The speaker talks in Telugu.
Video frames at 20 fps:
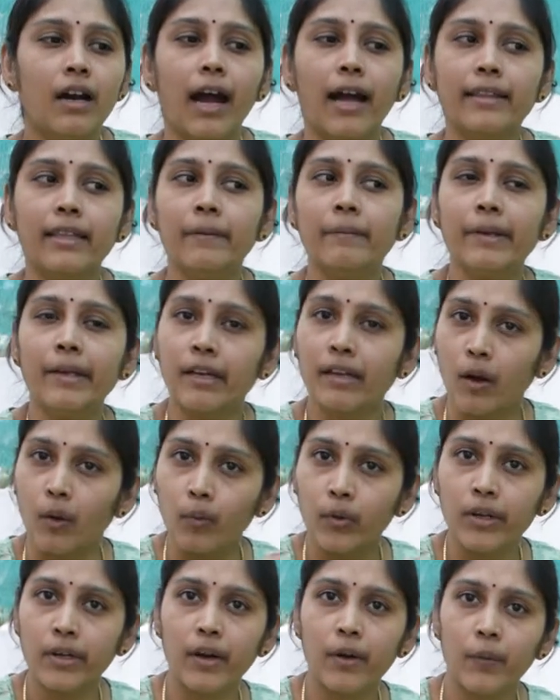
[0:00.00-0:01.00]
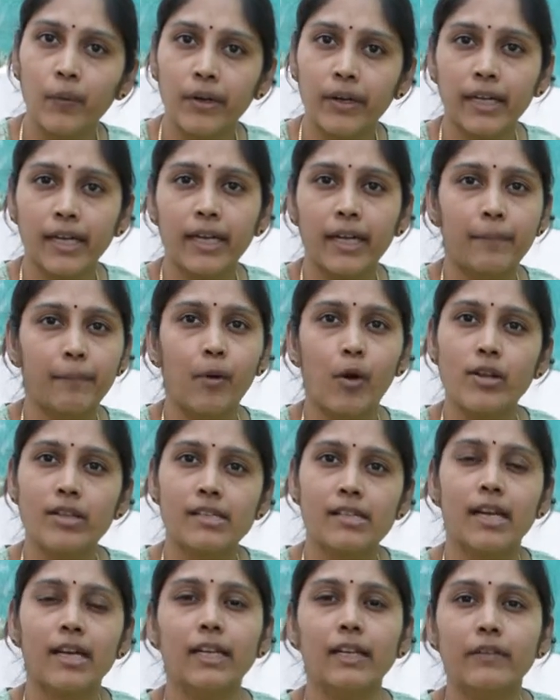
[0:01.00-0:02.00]
అదే మీరు రౌండ్గా ఉండే
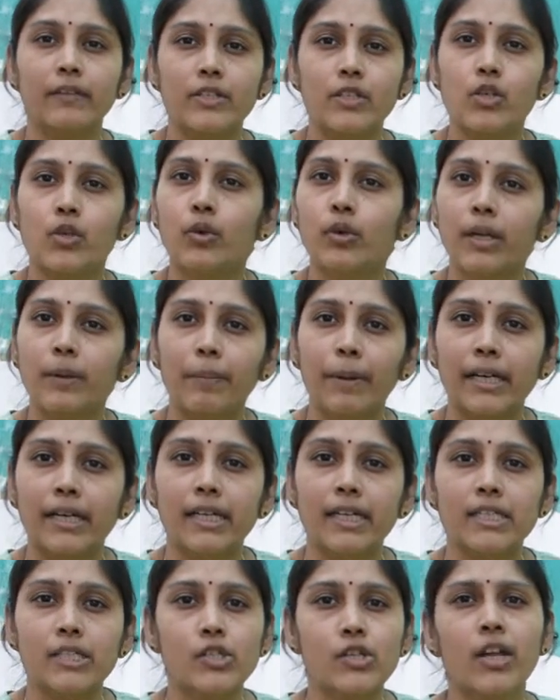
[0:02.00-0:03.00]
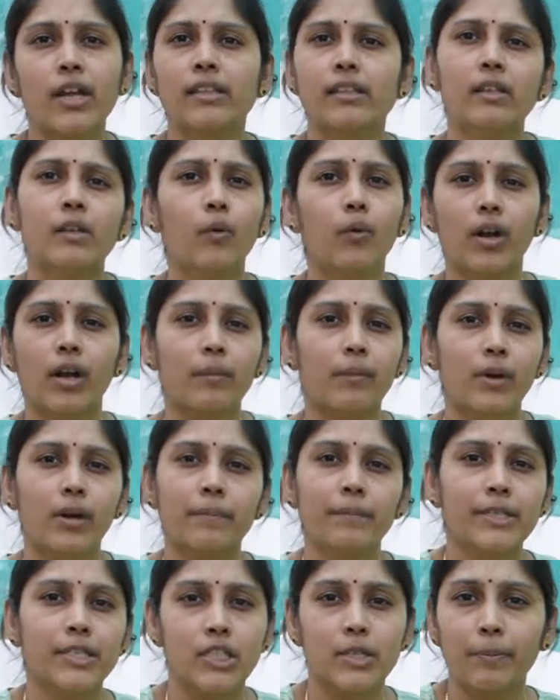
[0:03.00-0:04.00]
పాట్స్ లాంటివి ఎంచుకుంటే పన్నెండు ఇంచులు అందులో ఒక మొక్క
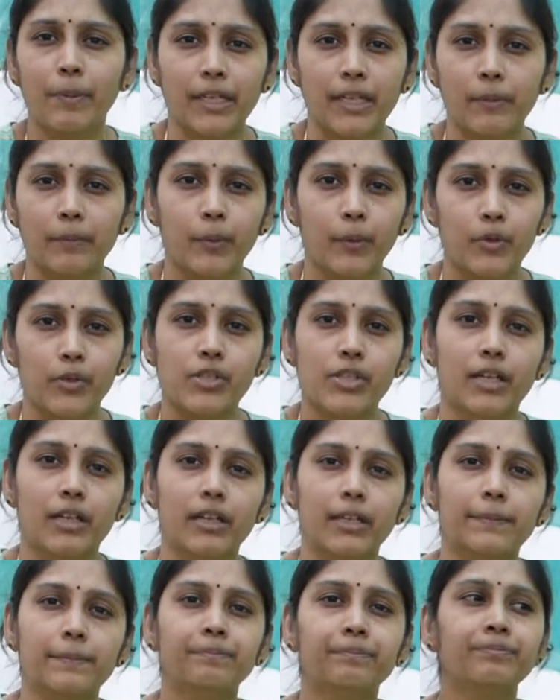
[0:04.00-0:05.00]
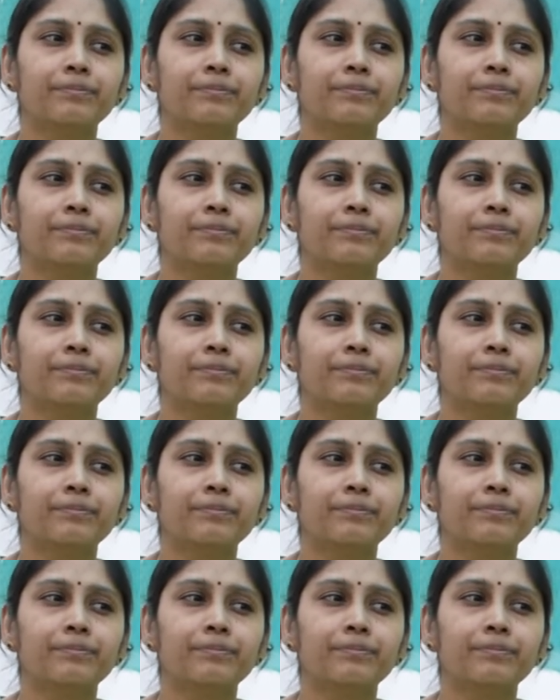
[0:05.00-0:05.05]
మించి పట్టకపోవచ్చు అండి